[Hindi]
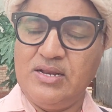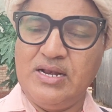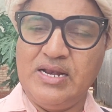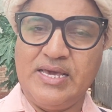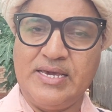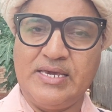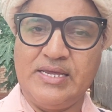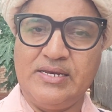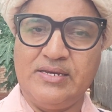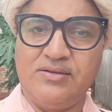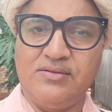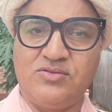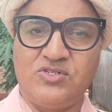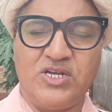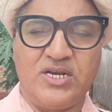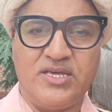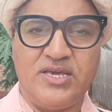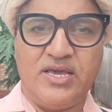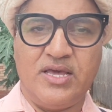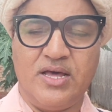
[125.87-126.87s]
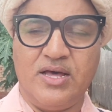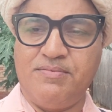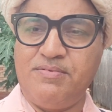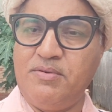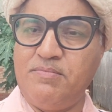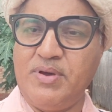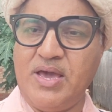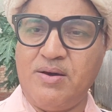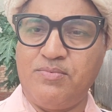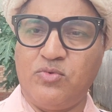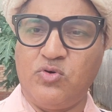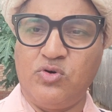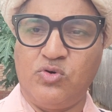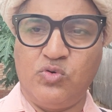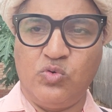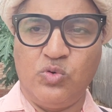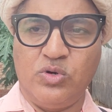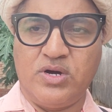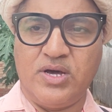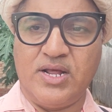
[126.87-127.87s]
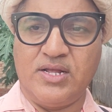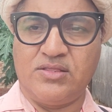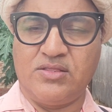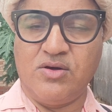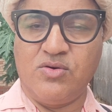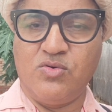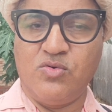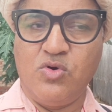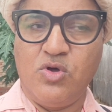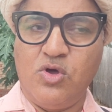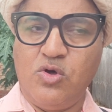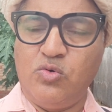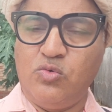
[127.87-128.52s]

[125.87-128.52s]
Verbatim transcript: लेकिन चलिए अभी मैं आपको टूर कराता हूँ